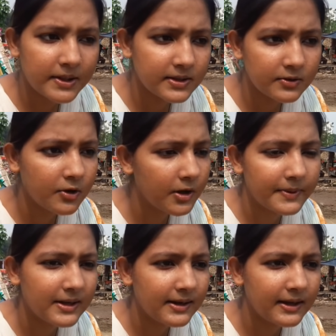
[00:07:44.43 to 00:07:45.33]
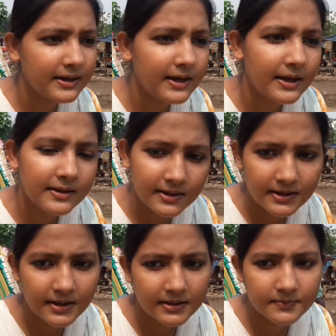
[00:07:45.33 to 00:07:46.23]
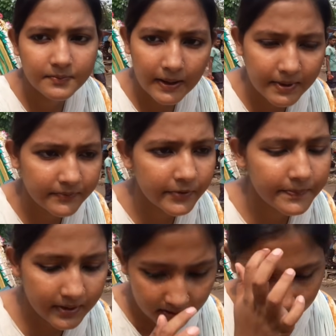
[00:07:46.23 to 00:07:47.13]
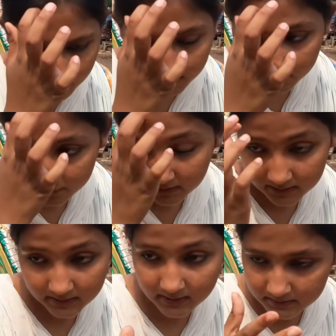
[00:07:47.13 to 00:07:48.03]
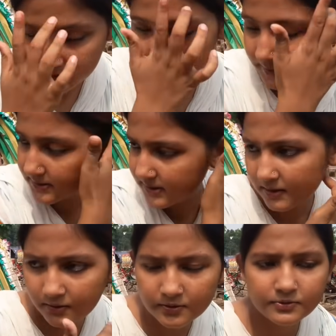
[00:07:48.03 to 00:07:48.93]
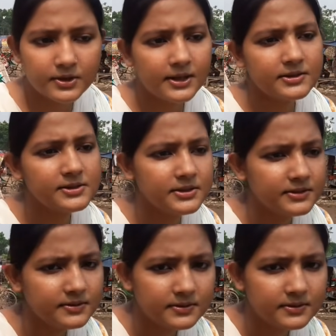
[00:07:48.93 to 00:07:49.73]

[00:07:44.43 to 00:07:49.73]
আমাদের ঘর ভাড়া লাগে না এখানে আমার ফুপি উনি একটা তেলপাত দিয়ে ঘর উঠায় দিচ্ছে